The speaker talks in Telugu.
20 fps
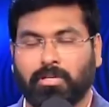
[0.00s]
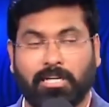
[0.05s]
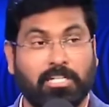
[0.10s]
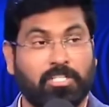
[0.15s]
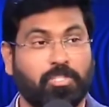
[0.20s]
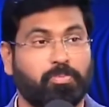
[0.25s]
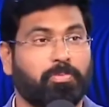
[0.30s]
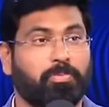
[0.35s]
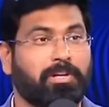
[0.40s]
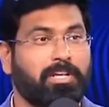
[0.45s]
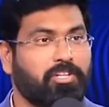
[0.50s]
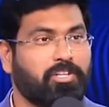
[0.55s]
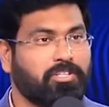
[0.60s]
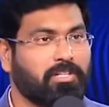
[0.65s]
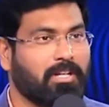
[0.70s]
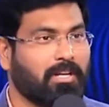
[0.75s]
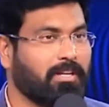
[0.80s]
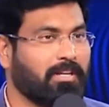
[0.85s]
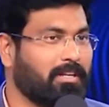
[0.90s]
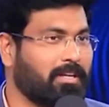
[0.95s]

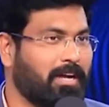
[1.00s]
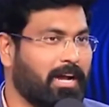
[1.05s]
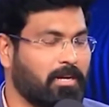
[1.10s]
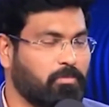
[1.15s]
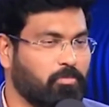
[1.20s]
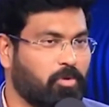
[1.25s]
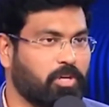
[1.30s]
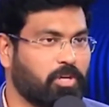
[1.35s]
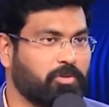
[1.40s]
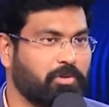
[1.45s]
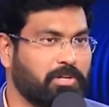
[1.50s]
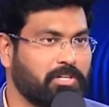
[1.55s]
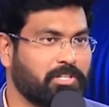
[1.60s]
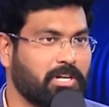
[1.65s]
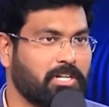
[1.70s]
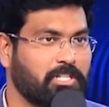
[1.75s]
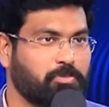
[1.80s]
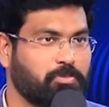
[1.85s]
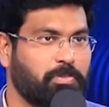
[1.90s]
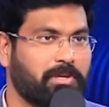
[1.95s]
ఇన్స్పిరేషనల్ అండ్
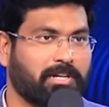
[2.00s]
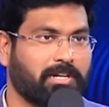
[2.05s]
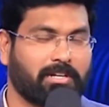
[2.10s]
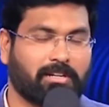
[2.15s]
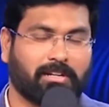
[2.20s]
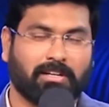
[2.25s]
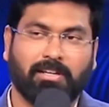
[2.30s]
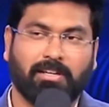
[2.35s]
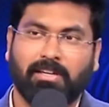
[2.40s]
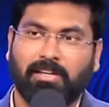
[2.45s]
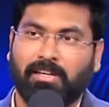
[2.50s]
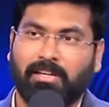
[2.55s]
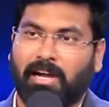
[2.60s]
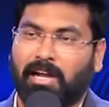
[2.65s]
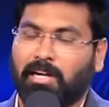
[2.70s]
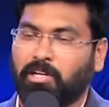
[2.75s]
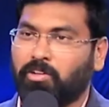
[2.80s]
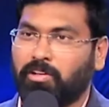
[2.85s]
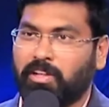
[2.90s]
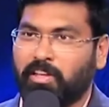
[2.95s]
మోటివేషనల్ స్పీకర్
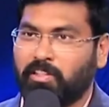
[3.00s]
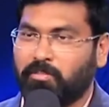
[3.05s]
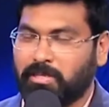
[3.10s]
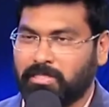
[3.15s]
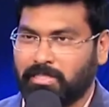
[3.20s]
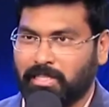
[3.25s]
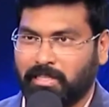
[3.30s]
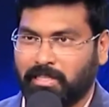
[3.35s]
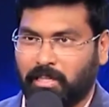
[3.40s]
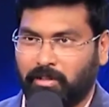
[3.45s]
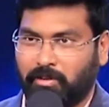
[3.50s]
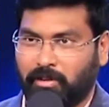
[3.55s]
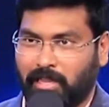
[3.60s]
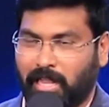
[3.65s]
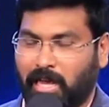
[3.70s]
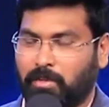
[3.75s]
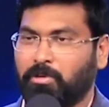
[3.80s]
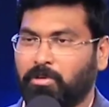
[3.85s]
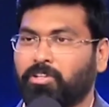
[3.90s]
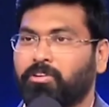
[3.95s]
అంటూ లేదు మీద సందేహం లేదు
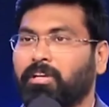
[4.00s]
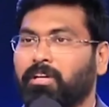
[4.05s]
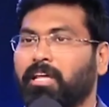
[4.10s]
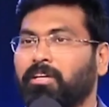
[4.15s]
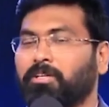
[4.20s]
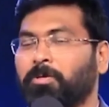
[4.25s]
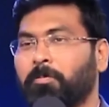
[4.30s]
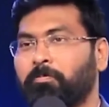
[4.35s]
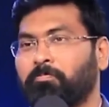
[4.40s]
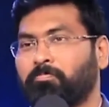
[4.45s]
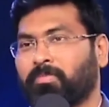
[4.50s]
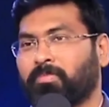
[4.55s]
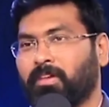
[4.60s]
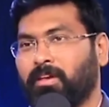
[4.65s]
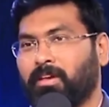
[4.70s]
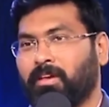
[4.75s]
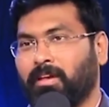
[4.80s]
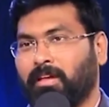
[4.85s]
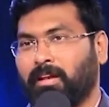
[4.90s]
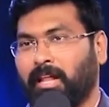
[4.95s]
నా మటుకు నేను
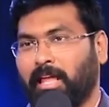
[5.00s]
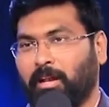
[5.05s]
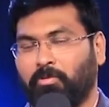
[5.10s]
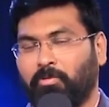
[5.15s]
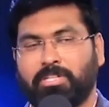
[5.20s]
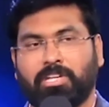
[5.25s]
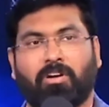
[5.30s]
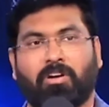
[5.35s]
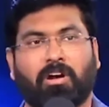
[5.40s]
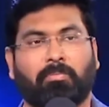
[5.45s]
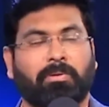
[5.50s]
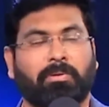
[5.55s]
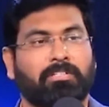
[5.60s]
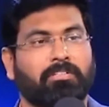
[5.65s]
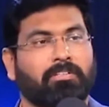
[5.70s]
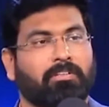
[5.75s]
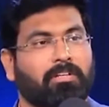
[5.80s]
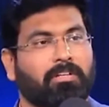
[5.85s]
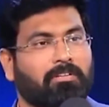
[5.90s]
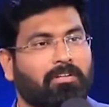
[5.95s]
నేను విజయవాడ
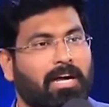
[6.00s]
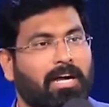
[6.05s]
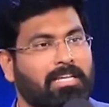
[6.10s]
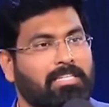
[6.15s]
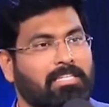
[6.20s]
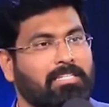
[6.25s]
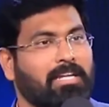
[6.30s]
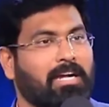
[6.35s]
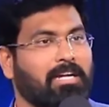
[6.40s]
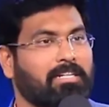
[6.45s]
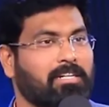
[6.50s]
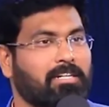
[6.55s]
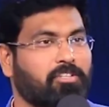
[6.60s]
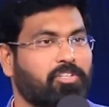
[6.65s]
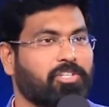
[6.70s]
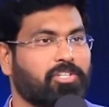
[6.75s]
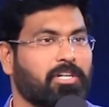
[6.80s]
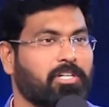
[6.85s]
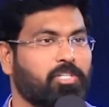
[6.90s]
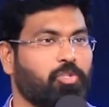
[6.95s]
పట్టణంలో ఐ స్టార్టెడ్
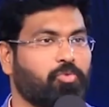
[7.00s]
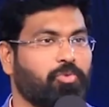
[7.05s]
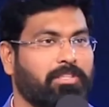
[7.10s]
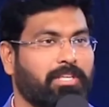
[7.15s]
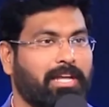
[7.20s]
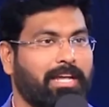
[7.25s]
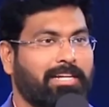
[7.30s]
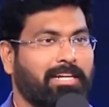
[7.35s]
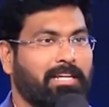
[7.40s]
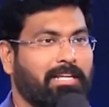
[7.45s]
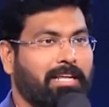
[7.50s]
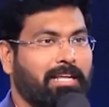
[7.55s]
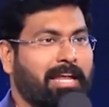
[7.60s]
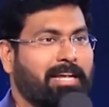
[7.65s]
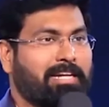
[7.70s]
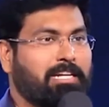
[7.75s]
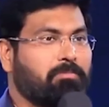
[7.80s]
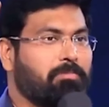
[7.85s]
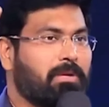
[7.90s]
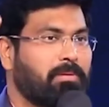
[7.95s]
చర్చ్ విత్ ఎయిటీ
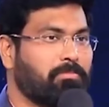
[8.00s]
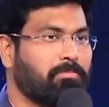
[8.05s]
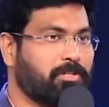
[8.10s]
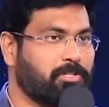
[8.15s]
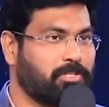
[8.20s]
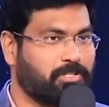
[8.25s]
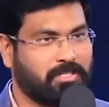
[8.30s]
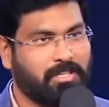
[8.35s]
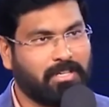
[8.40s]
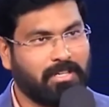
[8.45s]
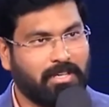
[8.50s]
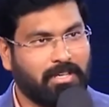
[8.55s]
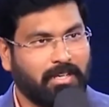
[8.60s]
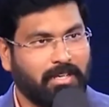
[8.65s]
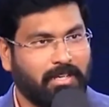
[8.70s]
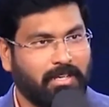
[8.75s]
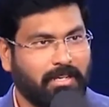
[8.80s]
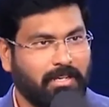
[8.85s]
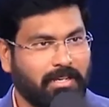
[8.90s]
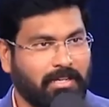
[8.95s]
ఎయిటీ మెంబర్స్
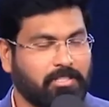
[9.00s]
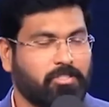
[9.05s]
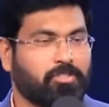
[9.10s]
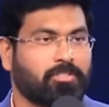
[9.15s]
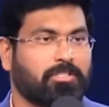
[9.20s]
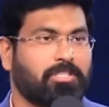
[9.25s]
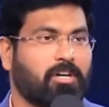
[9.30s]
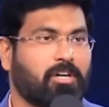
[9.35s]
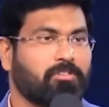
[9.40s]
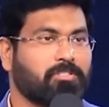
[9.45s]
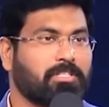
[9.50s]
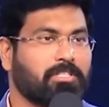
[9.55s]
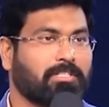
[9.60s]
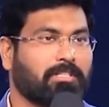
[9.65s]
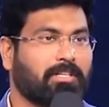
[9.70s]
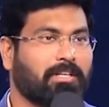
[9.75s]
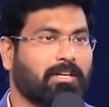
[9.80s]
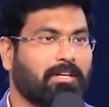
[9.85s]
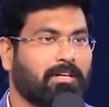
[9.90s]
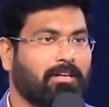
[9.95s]
ఇన్ టూ
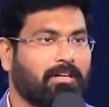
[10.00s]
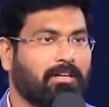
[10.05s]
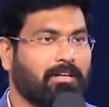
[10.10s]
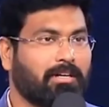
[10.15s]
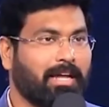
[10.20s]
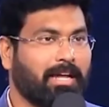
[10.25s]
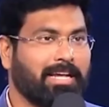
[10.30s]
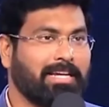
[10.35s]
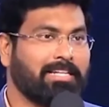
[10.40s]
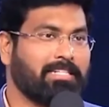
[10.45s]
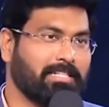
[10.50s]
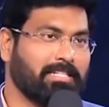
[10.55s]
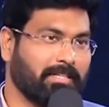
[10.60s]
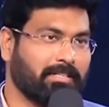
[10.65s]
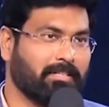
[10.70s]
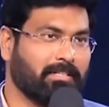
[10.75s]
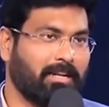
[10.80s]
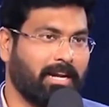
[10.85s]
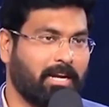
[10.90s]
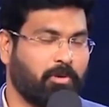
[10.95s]
థౌజండ్
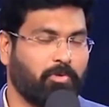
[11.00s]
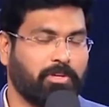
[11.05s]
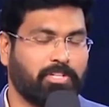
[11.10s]
ఎయిటీన్ అట్